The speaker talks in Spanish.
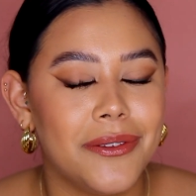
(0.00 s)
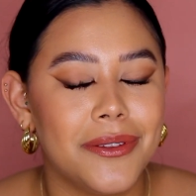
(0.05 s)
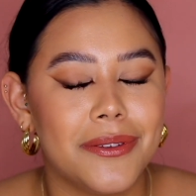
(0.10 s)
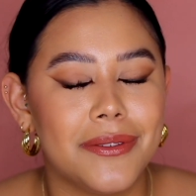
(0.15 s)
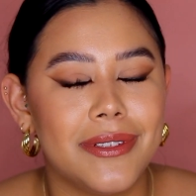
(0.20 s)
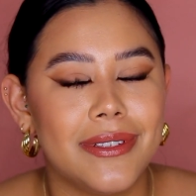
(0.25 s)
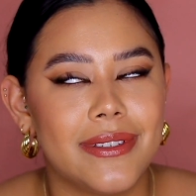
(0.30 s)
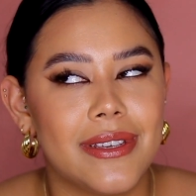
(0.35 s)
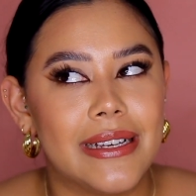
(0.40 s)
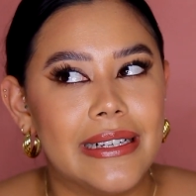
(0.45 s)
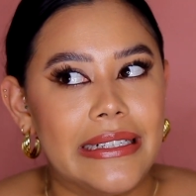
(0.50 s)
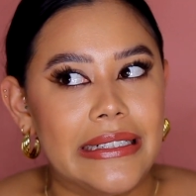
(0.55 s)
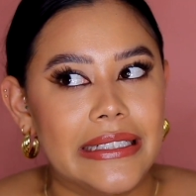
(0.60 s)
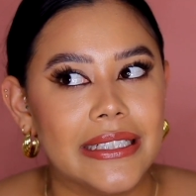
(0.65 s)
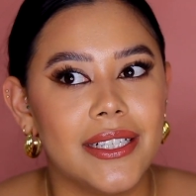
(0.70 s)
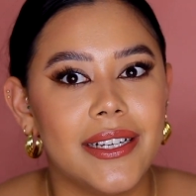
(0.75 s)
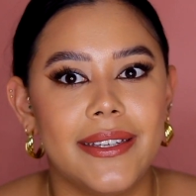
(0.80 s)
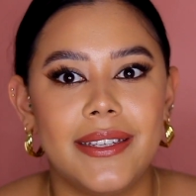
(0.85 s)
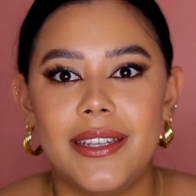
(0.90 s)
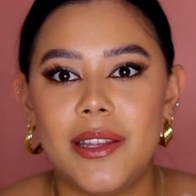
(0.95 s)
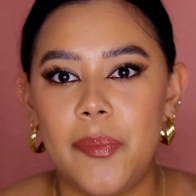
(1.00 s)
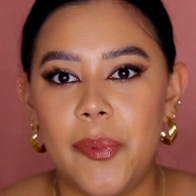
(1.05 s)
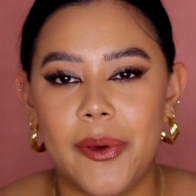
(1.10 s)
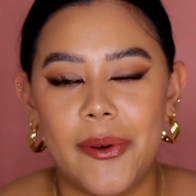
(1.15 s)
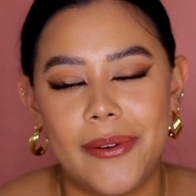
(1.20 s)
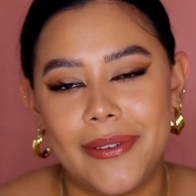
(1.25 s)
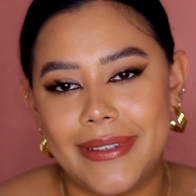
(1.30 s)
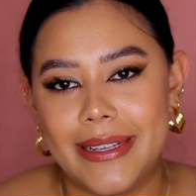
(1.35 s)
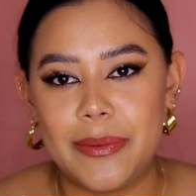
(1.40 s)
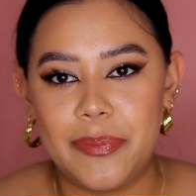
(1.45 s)
Entonces, ese tipo
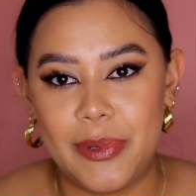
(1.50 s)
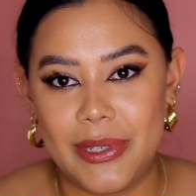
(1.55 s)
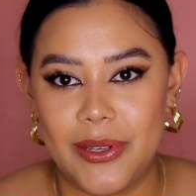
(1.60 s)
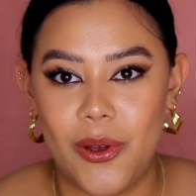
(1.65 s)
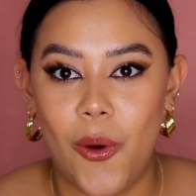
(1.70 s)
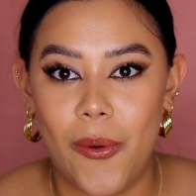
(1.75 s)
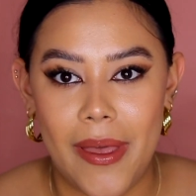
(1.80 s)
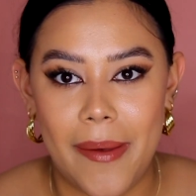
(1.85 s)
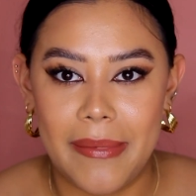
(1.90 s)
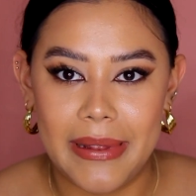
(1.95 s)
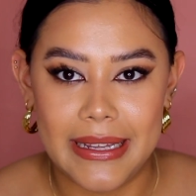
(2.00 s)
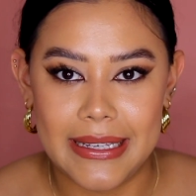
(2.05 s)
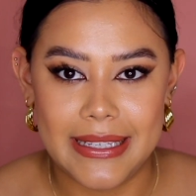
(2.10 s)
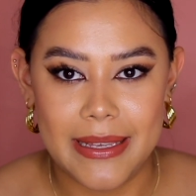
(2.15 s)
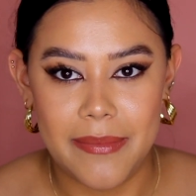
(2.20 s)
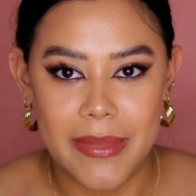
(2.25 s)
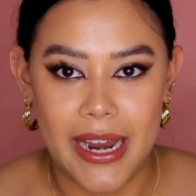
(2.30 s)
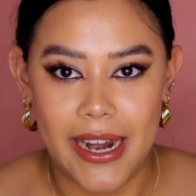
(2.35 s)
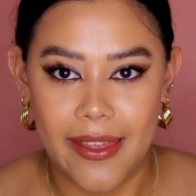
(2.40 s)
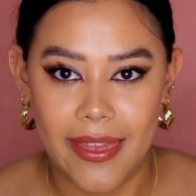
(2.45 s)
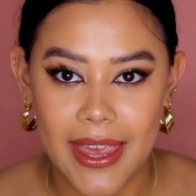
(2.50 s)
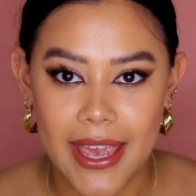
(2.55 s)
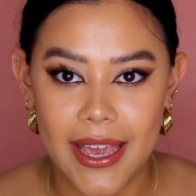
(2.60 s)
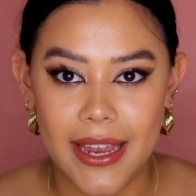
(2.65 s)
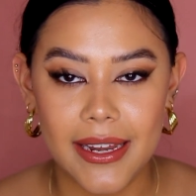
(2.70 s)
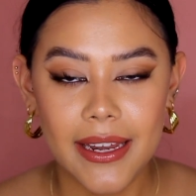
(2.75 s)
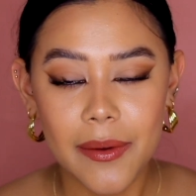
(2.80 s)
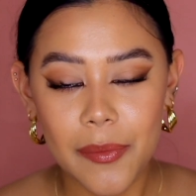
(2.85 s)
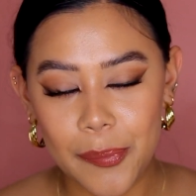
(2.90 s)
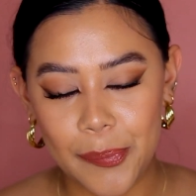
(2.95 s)
de cosas, pues obviamente sí me
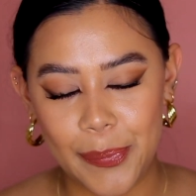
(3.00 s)
ardían,